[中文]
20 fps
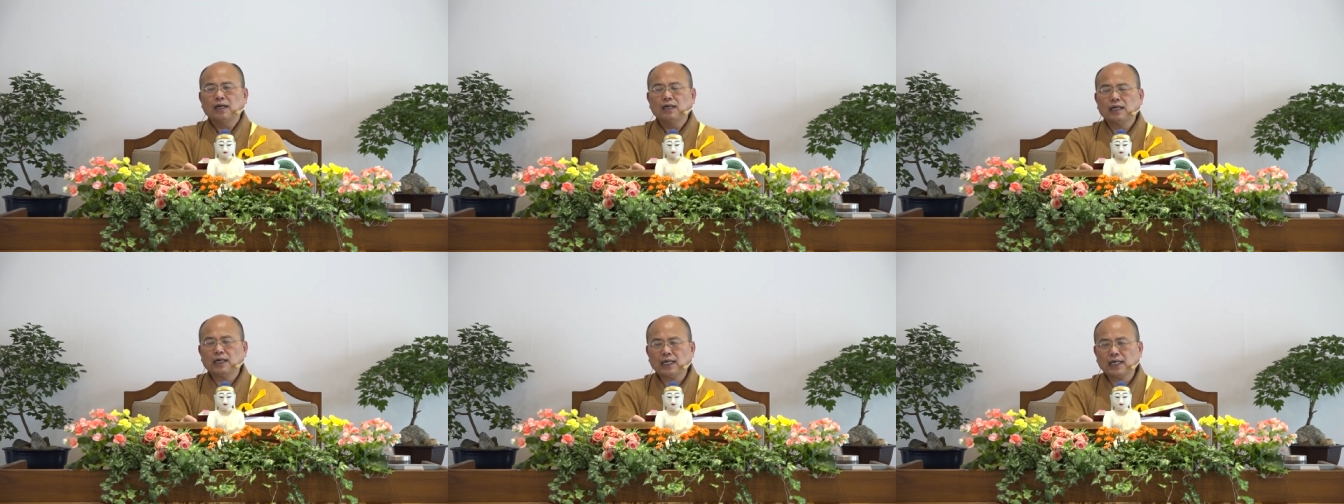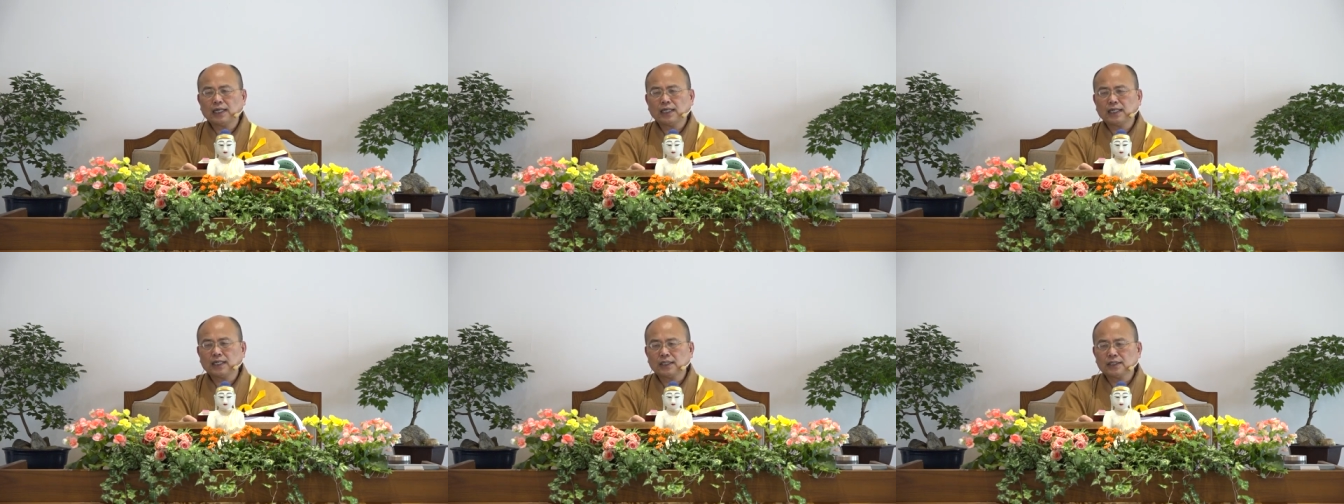
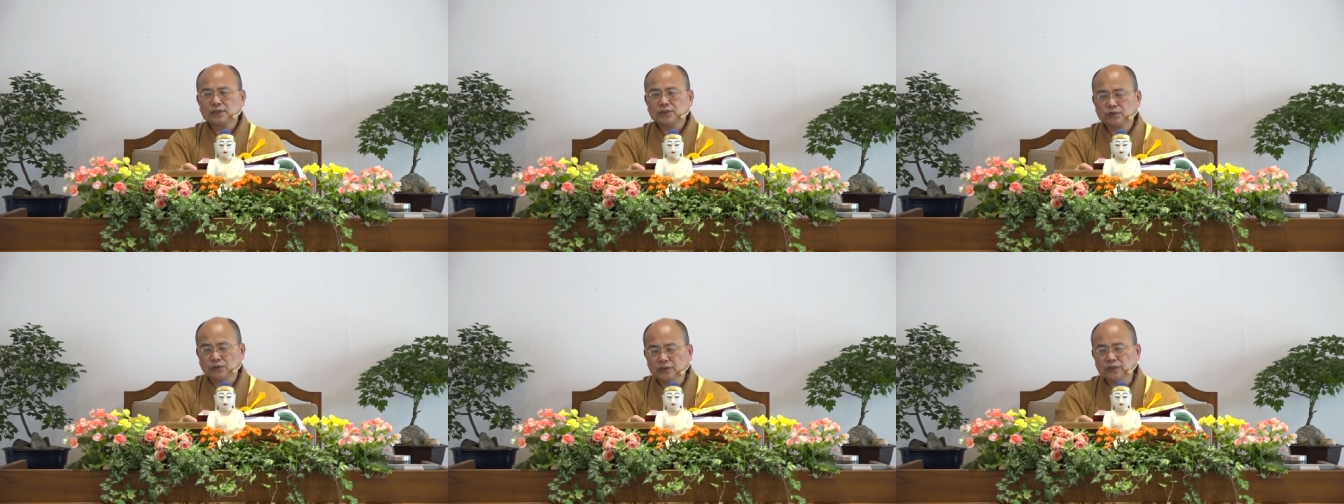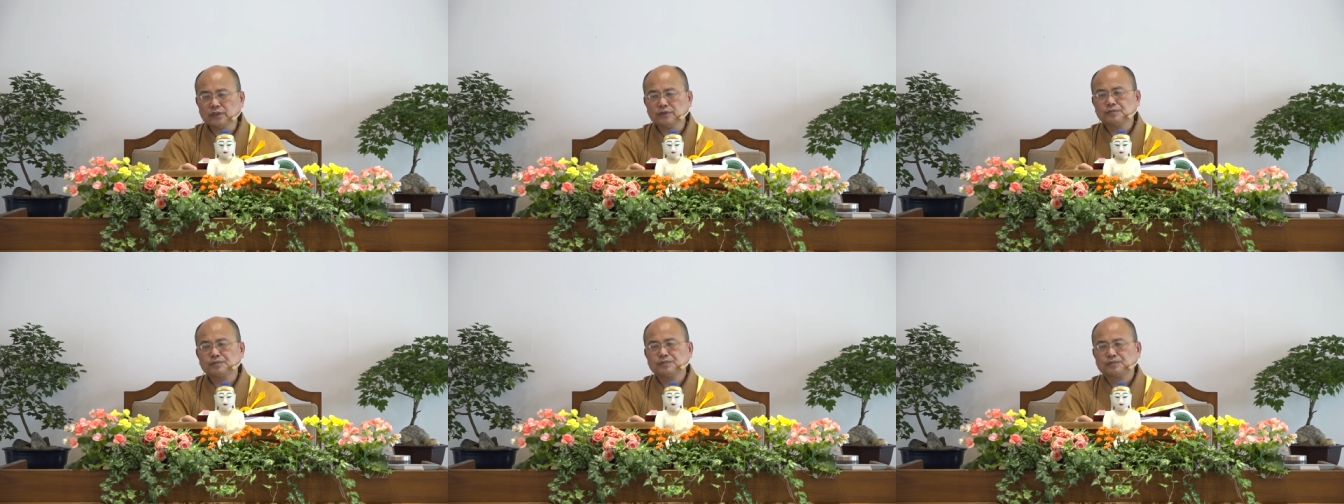那所
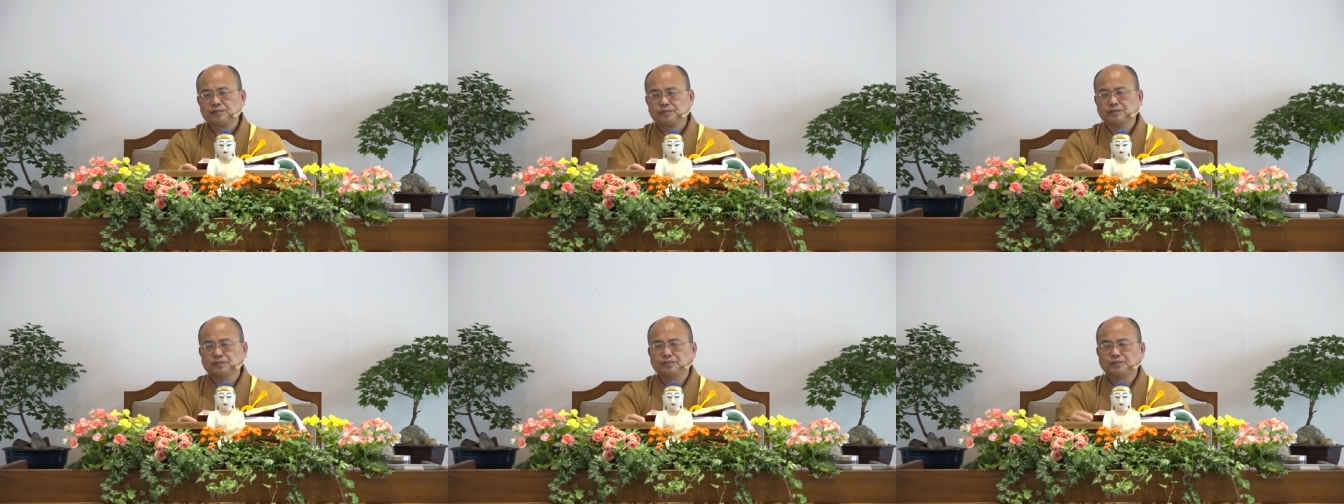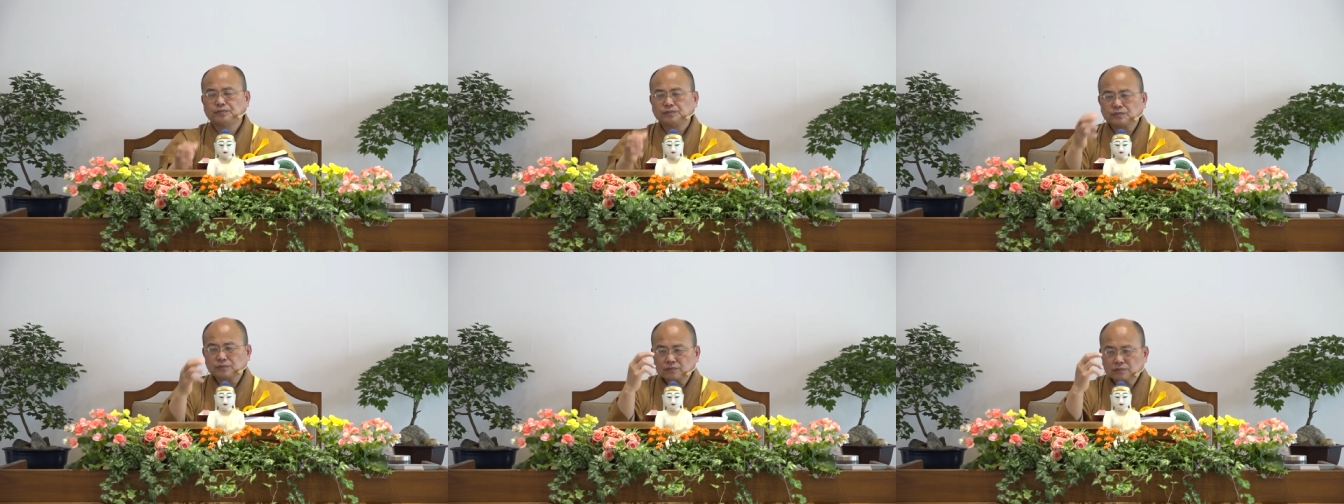以，
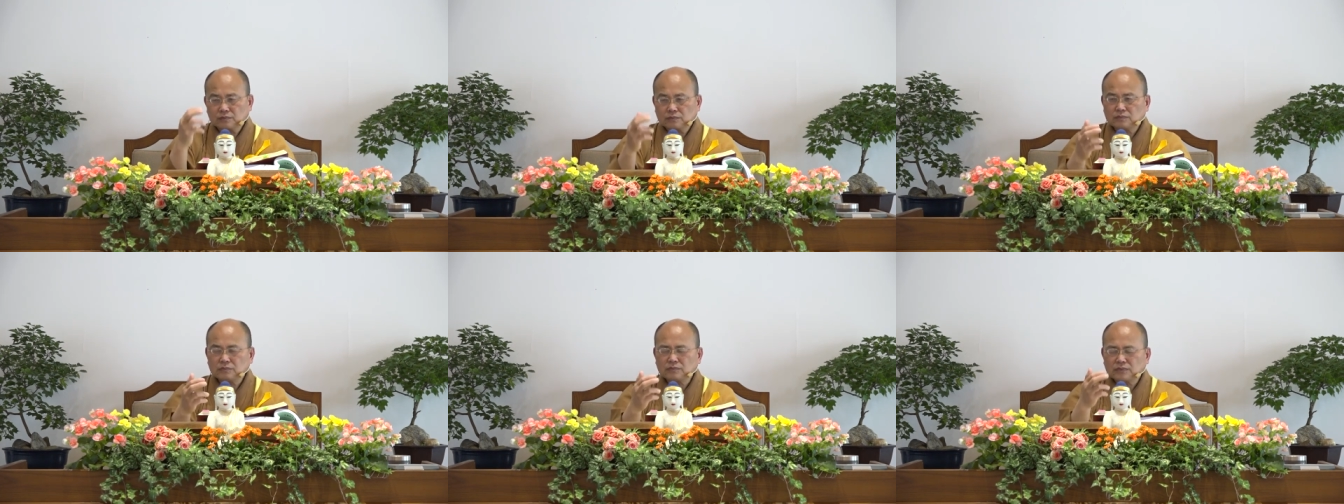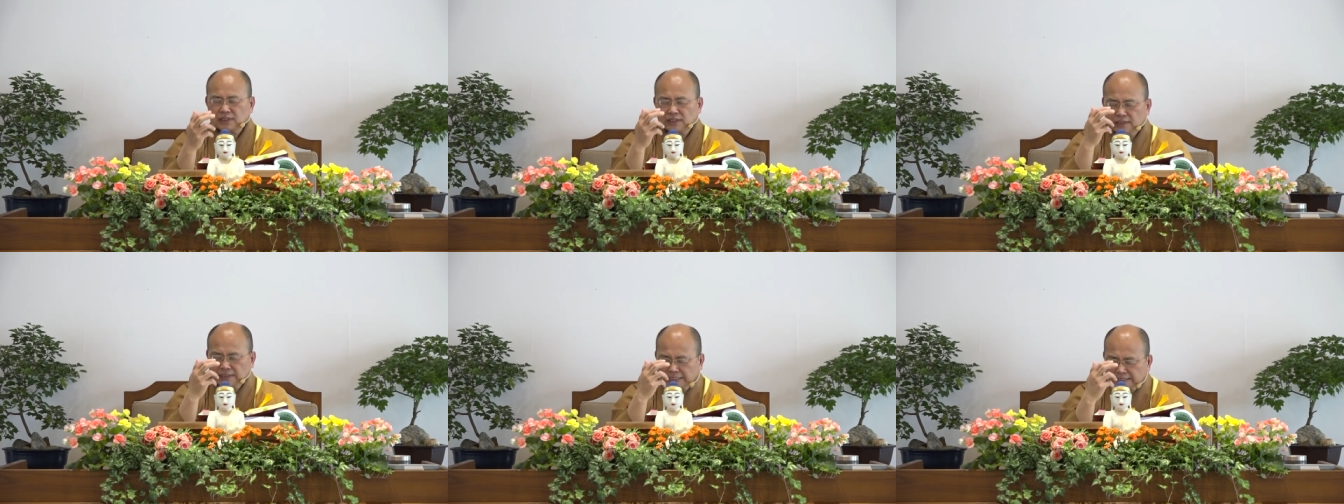
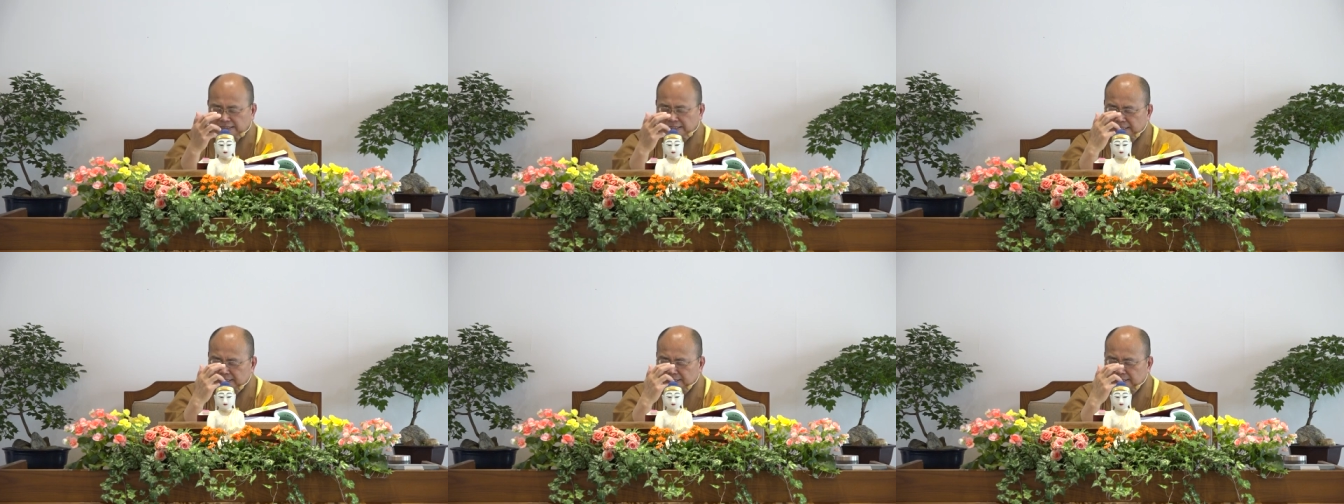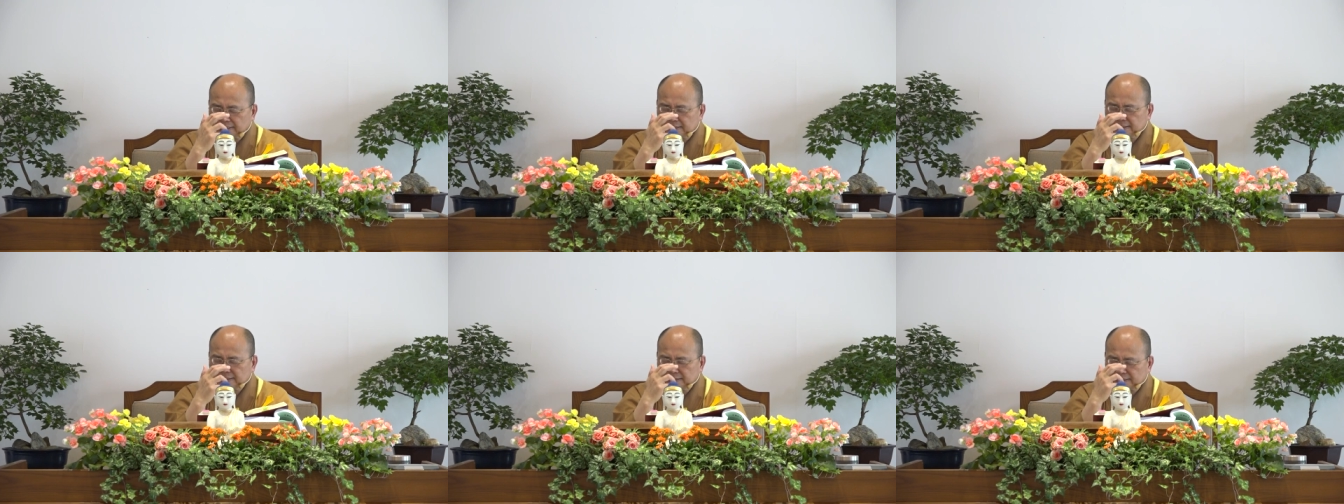他先
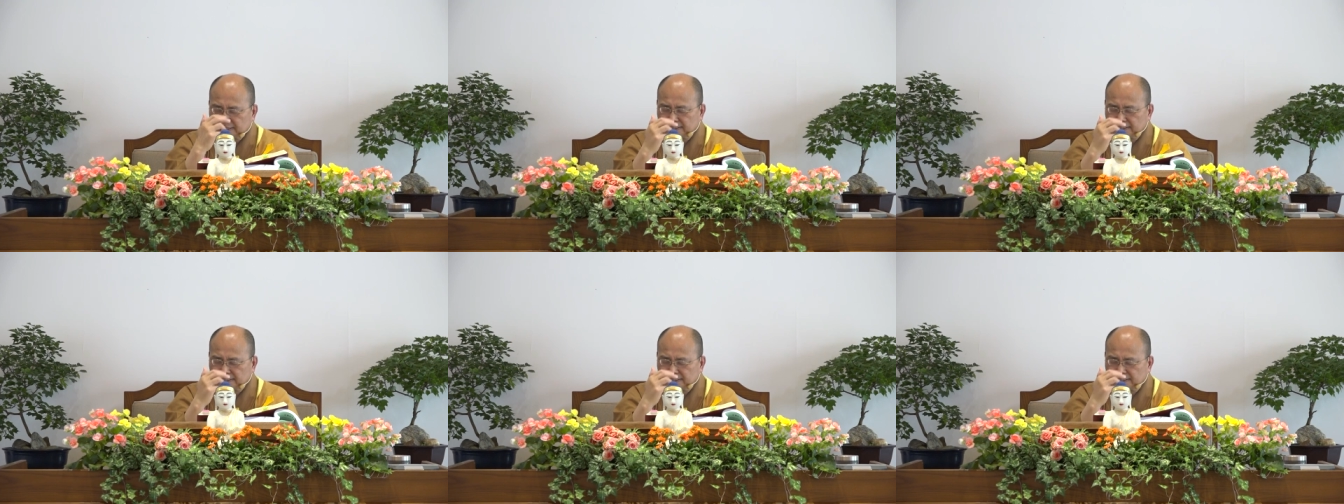跟